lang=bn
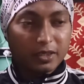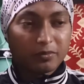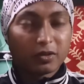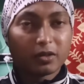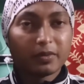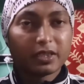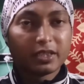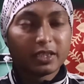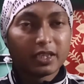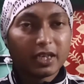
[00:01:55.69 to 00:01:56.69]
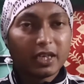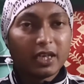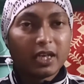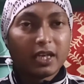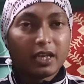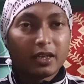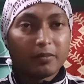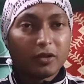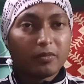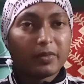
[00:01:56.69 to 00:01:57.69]
এরপর হবে জিকে
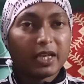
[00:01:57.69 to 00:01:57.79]
এবং